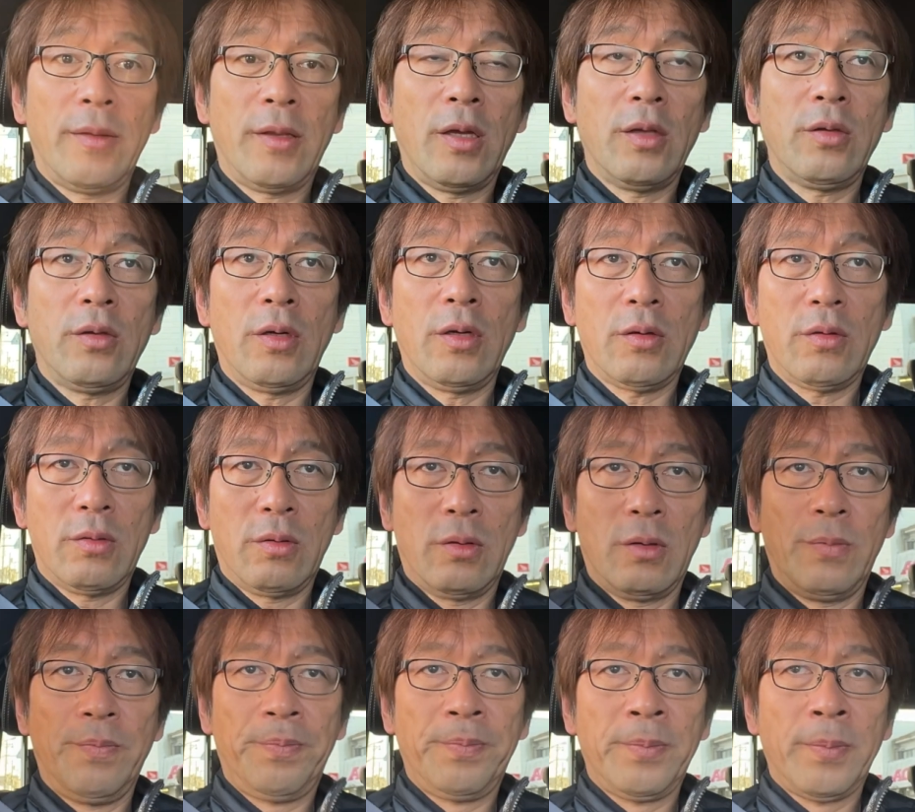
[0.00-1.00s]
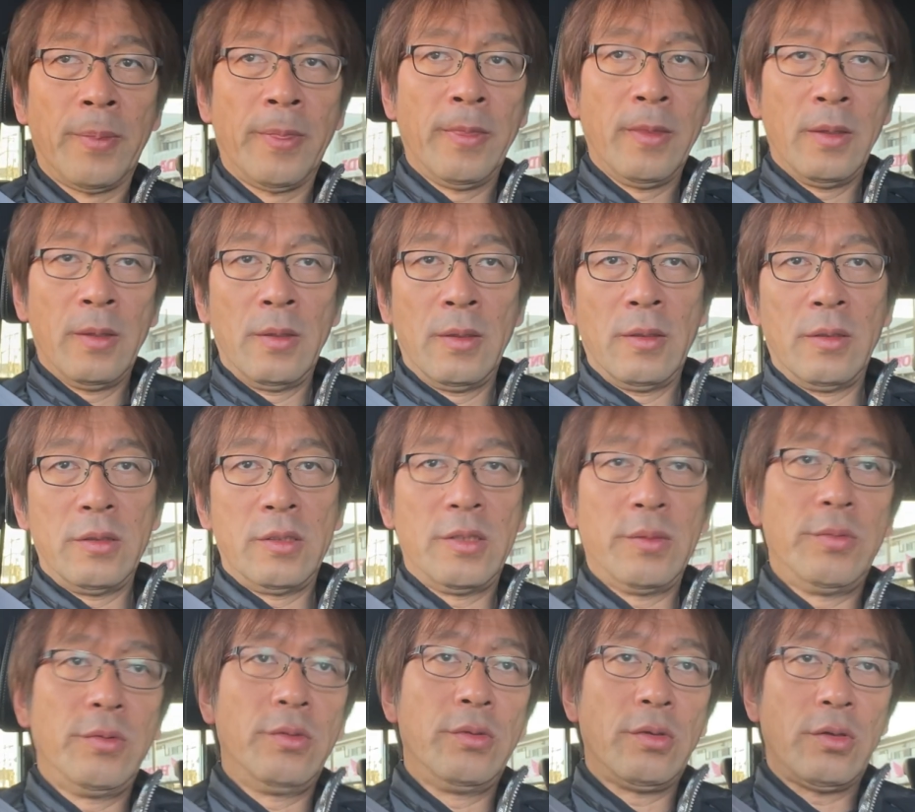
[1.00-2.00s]
なんとなくこう自
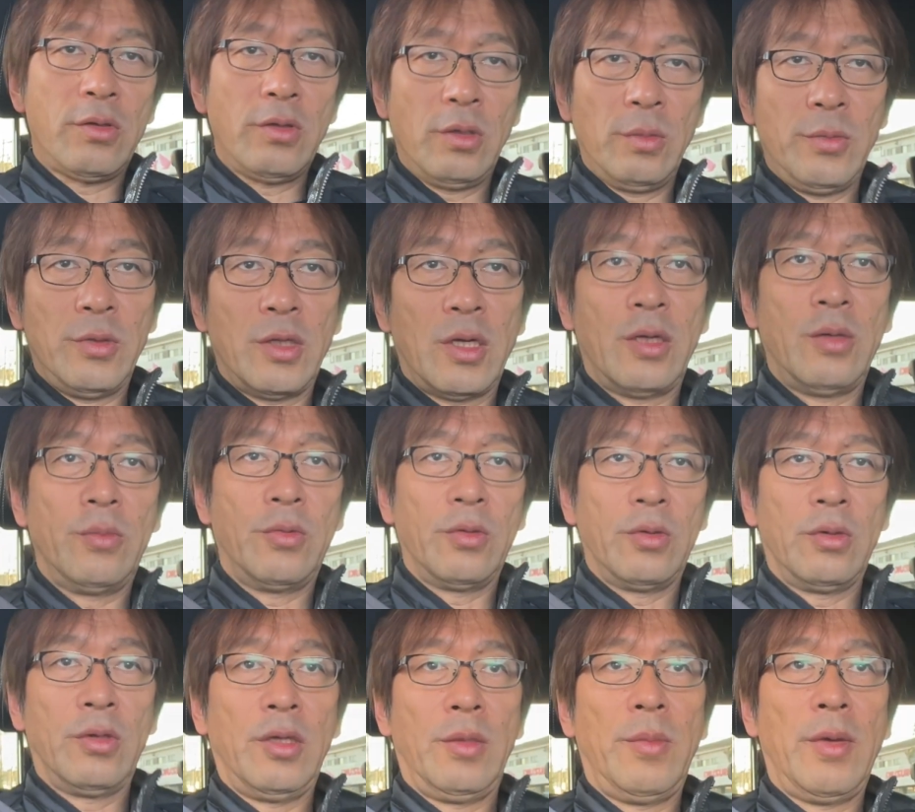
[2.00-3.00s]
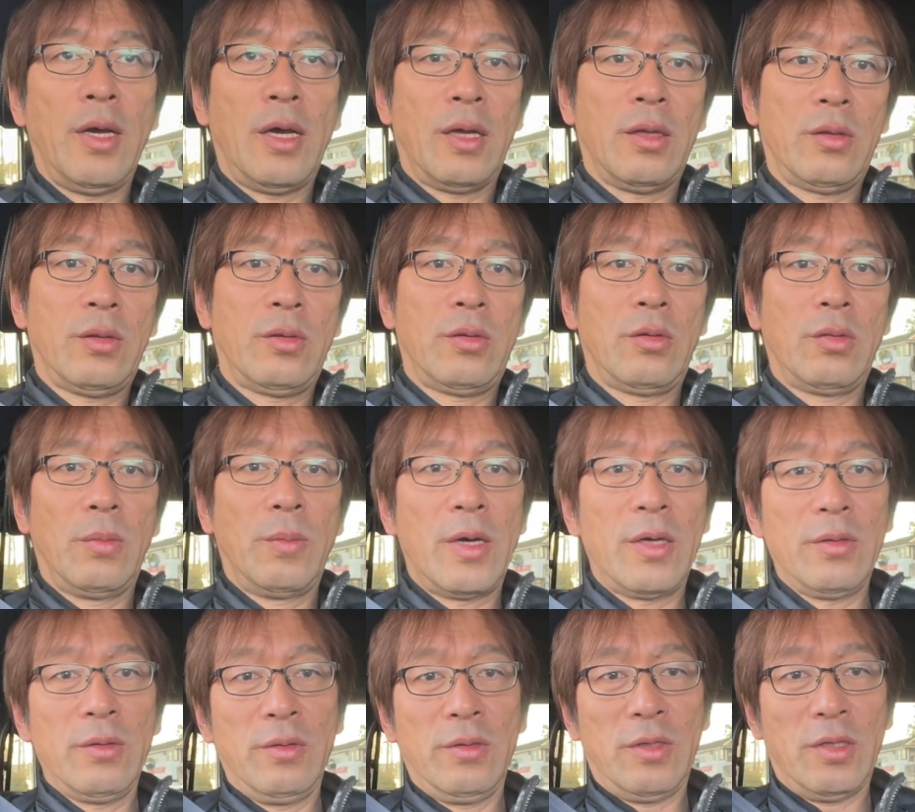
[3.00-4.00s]
分の興味のあるものに目が止
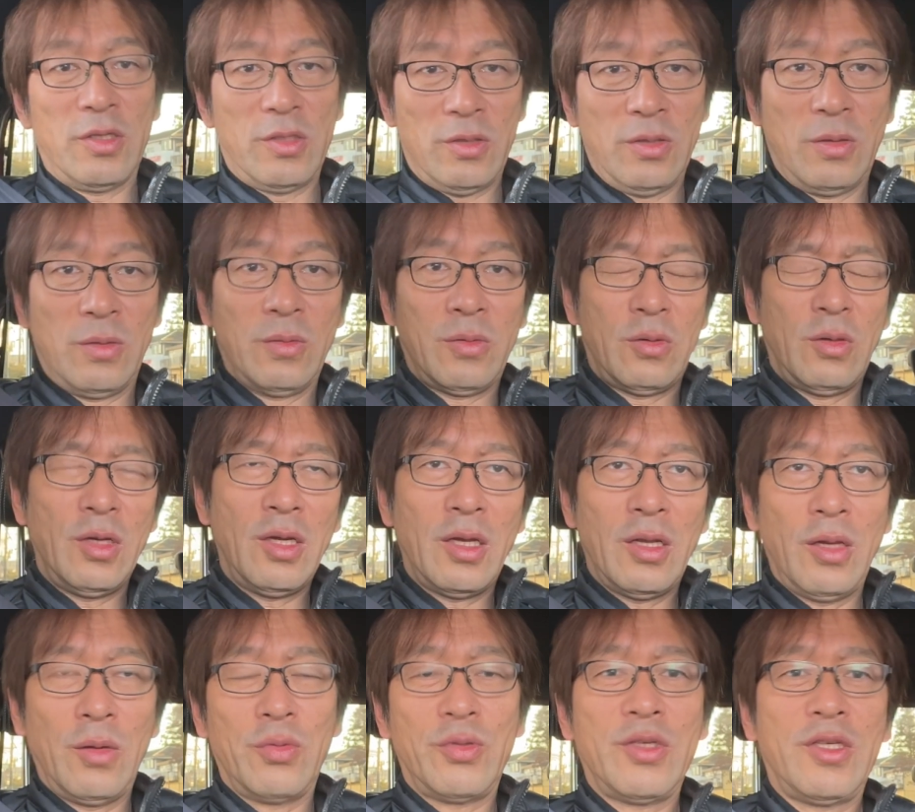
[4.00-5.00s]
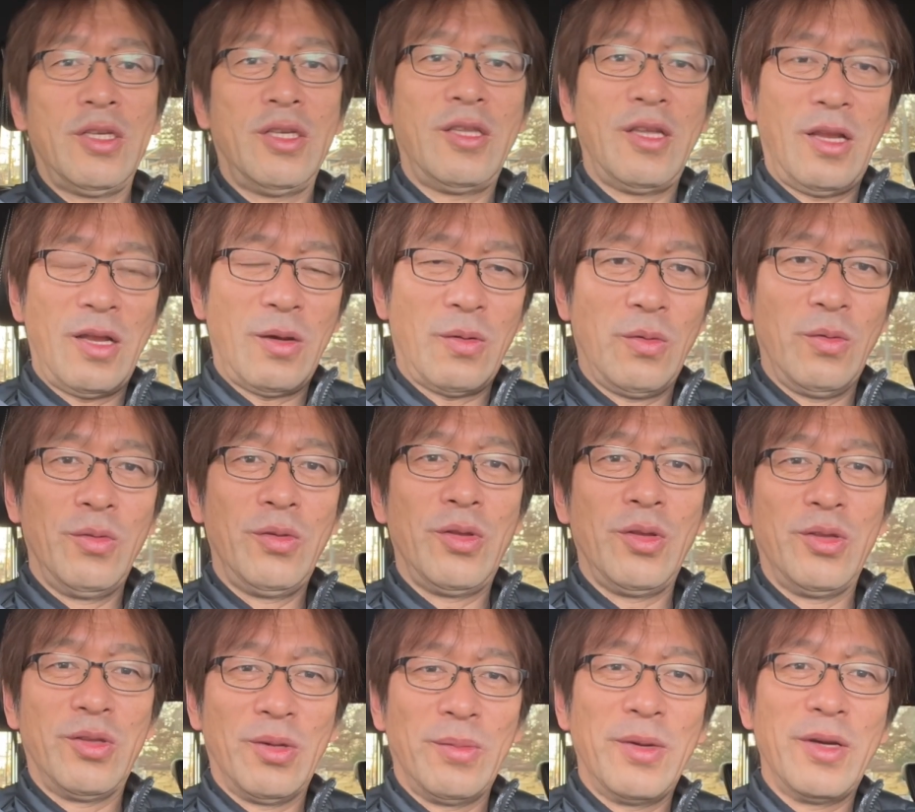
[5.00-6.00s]
まるんですよ。これがね不思議でね、本
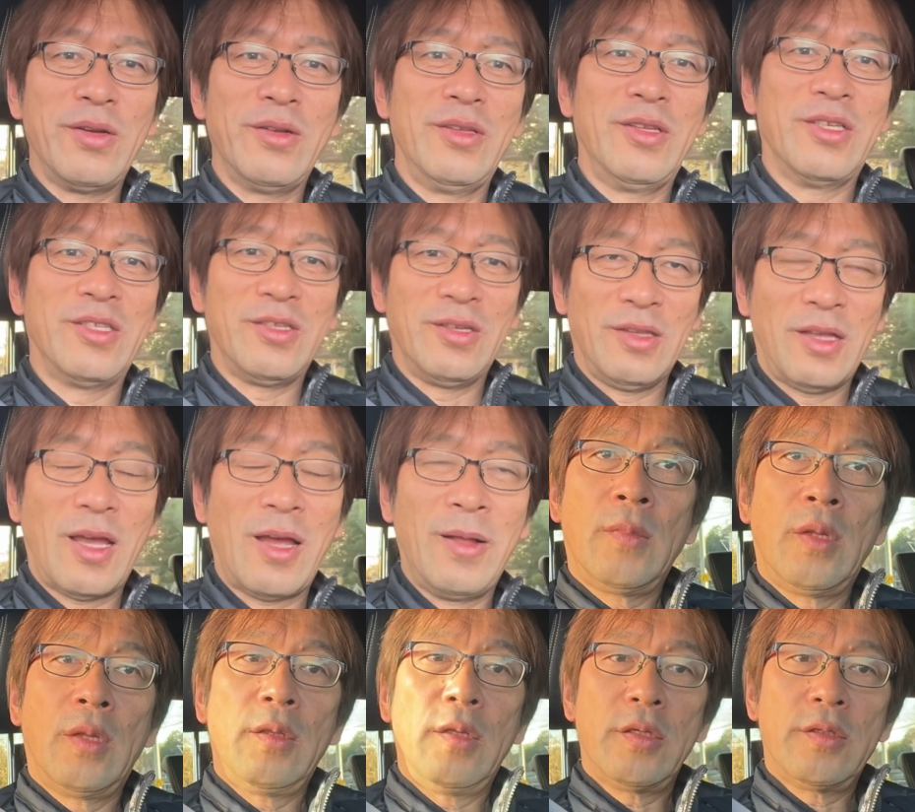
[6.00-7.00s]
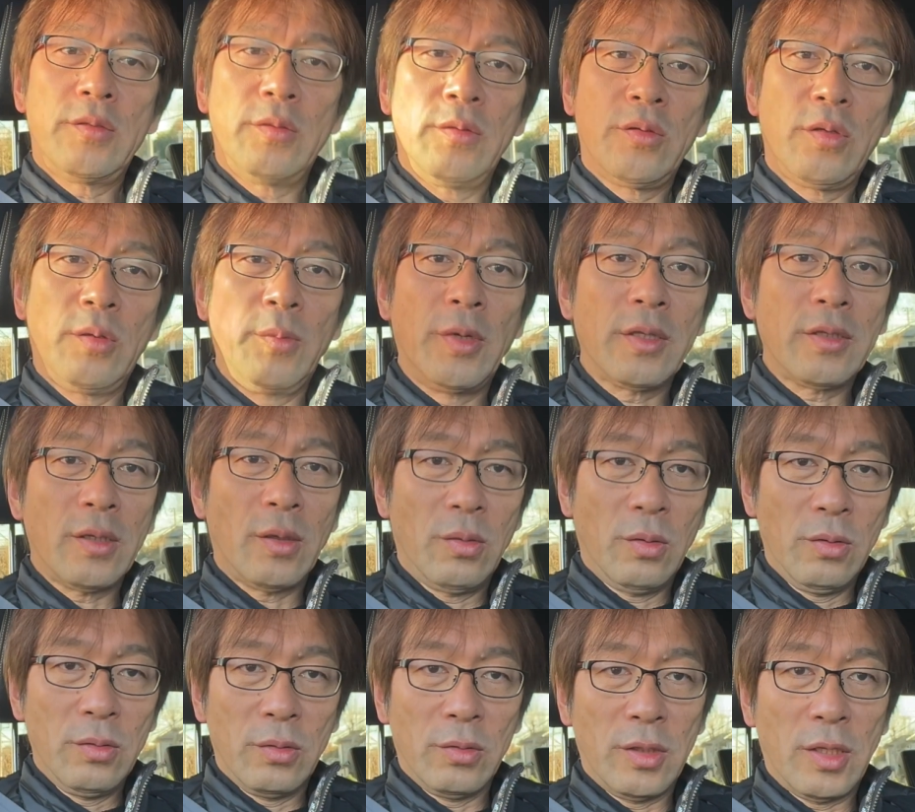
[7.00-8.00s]
当に止まるんですよね。でその止まった
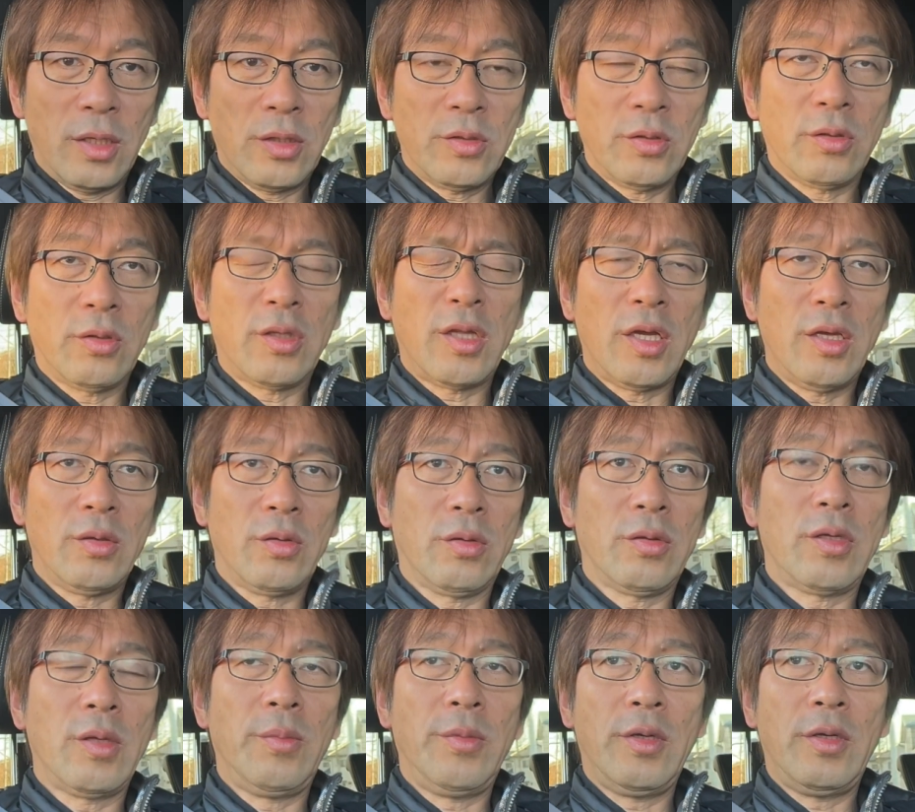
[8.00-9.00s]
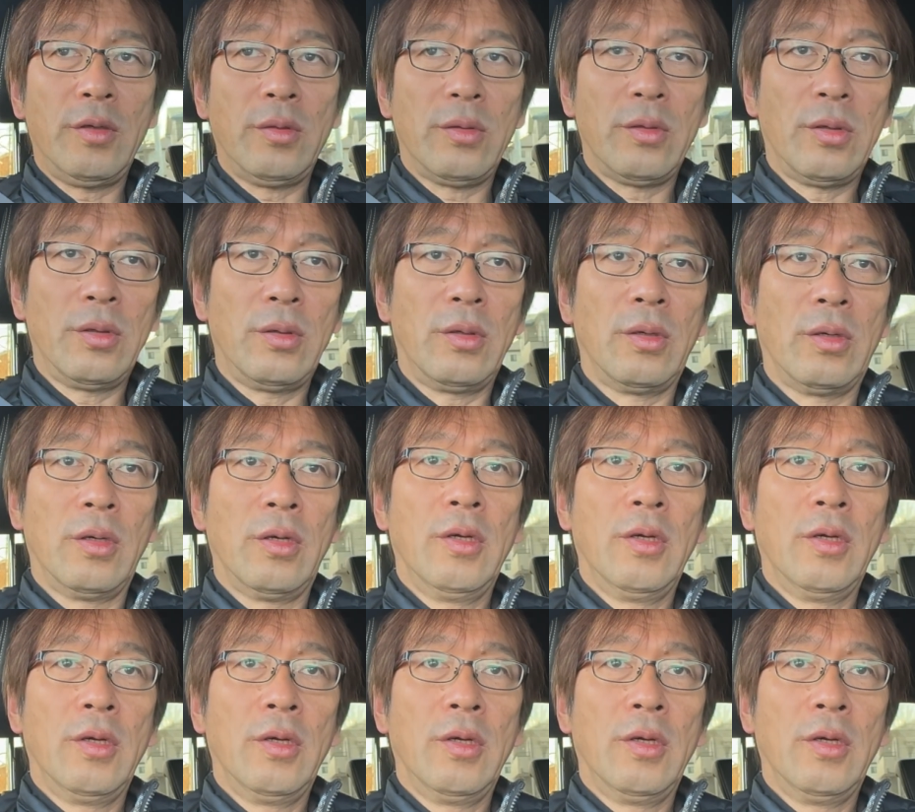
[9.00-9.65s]
本をねちょっと手に取ってみると、